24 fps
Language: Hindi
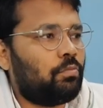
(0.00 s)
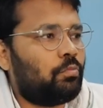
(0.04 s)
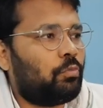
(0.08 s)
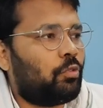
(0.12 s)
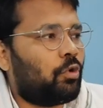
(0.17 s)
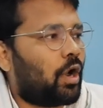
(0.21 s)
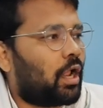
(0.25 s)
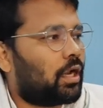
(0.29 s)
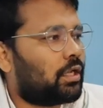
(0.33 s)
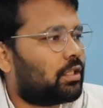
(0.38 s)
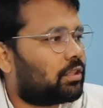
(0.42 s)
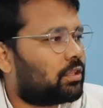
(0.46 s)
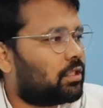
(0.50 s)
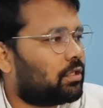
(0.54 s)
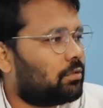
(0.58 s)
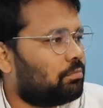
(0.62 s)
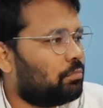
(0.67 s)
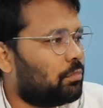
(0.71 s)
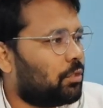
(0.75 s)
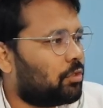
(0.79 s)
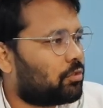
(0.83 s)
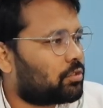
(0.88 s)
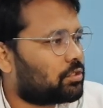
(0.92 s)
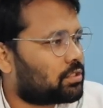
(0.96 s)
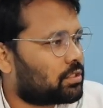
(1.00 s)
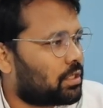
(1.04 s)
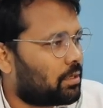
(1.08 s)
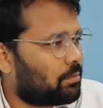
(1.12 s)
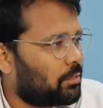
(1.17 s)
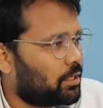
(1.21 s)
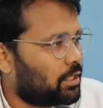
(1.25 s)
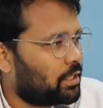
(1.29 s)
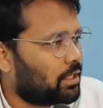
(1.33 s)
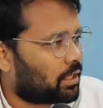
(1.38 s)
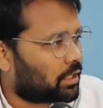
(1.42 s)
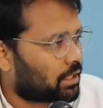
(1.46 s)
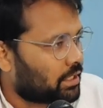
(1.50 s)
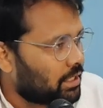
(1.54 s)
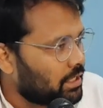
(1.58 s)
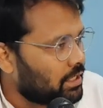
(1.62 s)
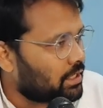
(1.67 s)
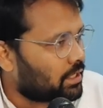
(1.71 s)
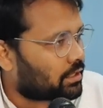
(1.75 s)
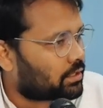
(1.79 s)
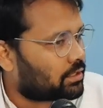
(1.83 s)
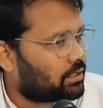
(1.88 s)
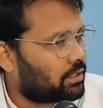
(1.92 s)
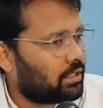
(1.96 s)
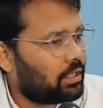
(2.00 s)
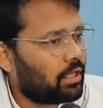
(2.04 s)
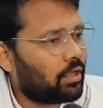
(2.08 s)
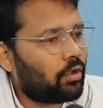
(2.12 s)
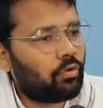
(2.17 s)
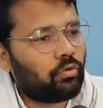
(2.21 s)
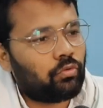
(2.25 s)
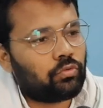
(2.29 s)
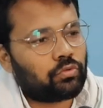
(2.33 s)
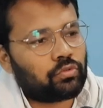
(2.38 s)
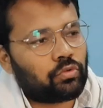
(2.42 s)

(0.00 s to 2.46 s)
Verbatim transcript: पुरातन व्यवस्था में यकीन रखती है और